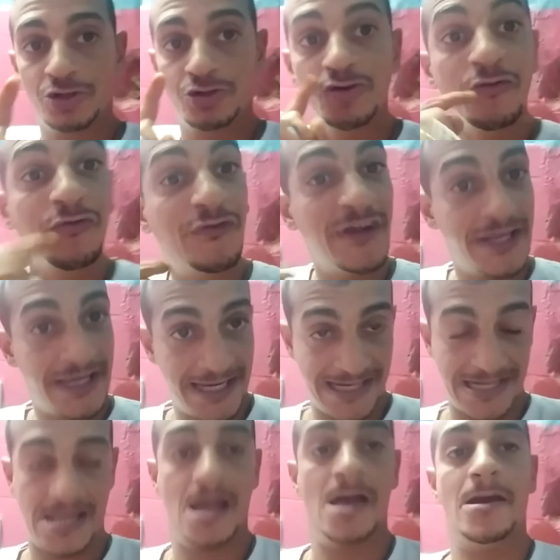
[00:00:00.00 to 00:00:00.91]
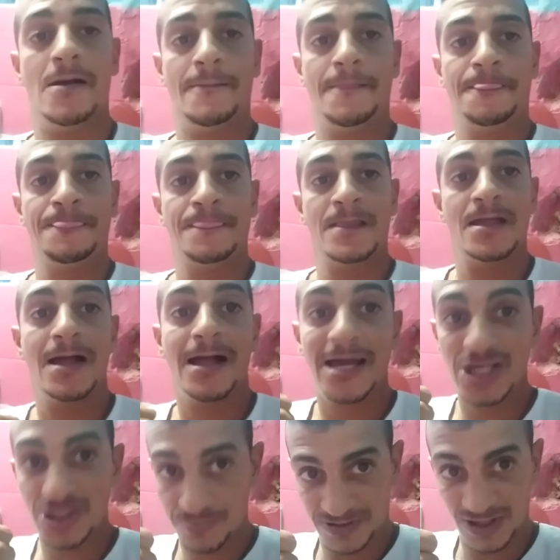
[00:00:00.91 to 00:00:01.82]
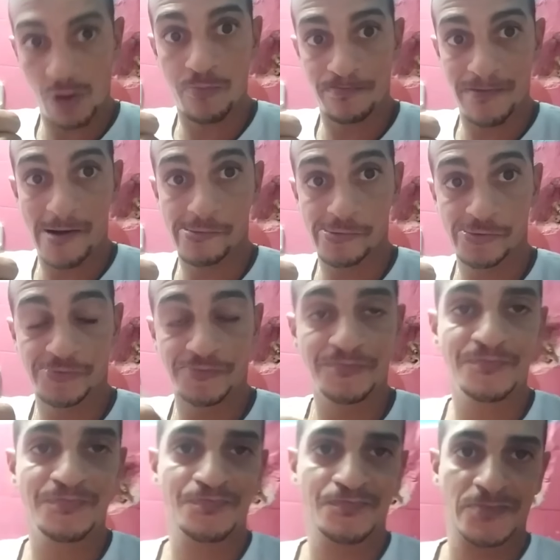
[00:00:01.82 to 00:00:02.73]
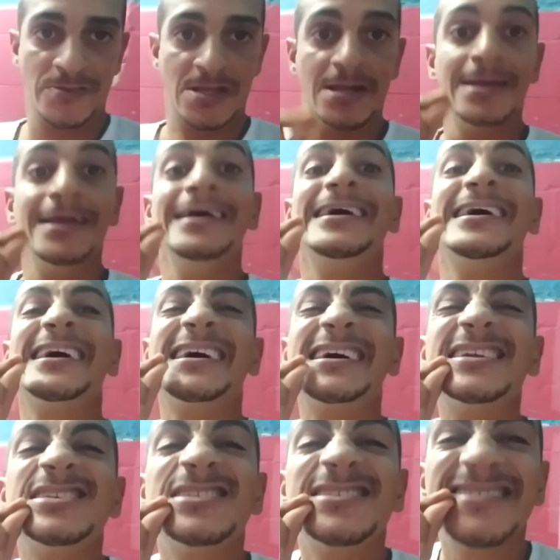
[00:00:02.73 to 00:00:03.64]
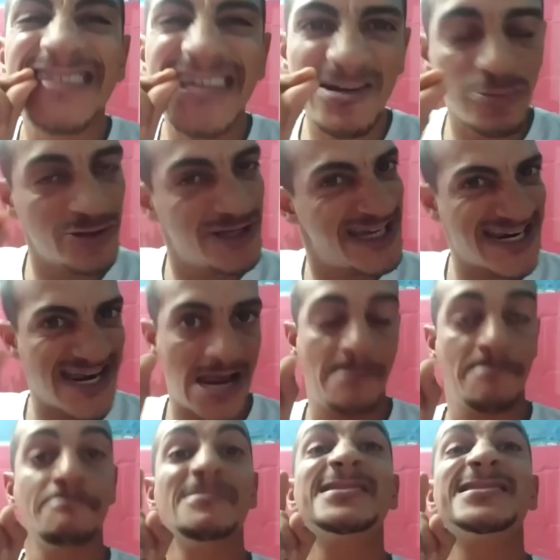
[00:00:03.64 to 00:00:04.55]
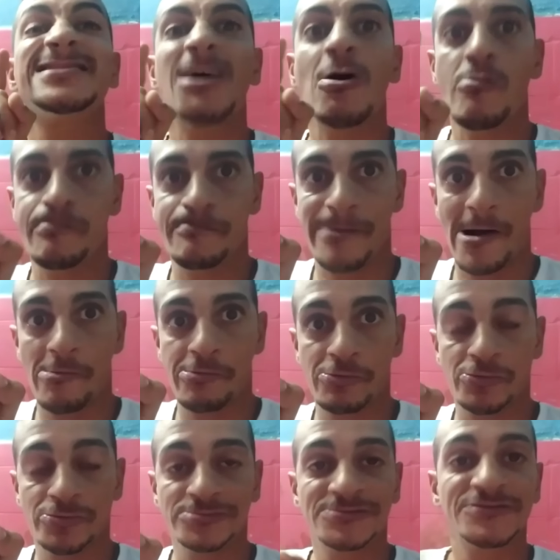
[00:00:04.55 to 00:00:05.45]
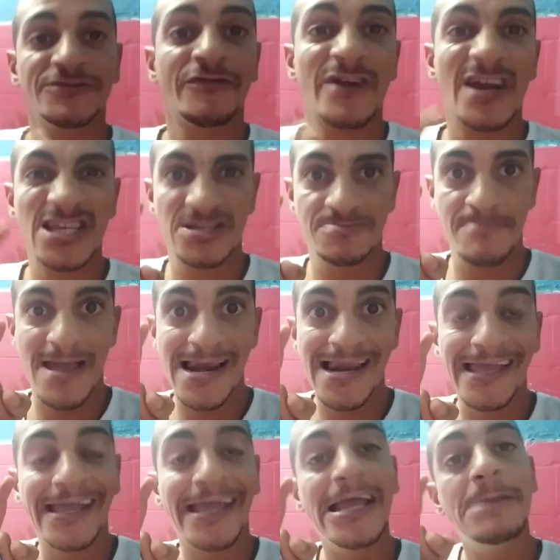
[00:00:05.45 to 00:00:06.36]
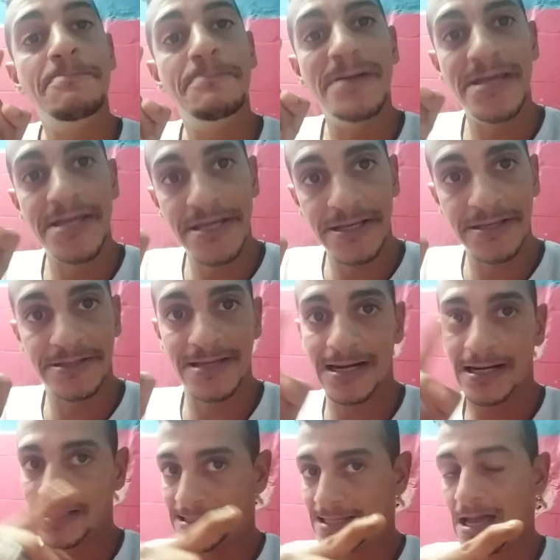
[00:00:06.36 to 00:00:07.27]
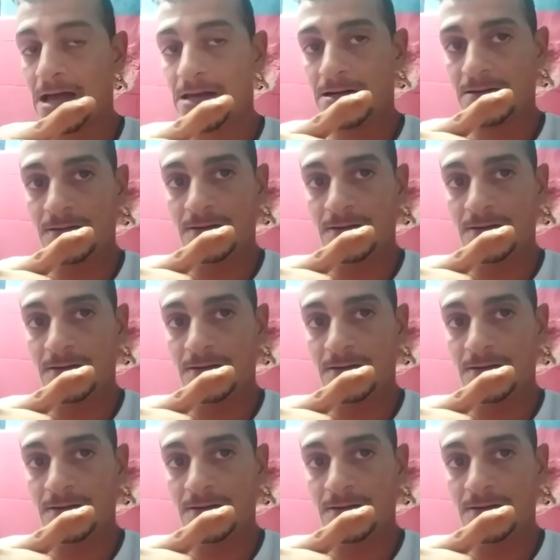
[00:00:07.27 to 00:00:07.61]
شوف فين كاين انا خرج من ساو باولو خرجت زيرو درهم من ساو باولو فراس مالي غير البيي ديال الكار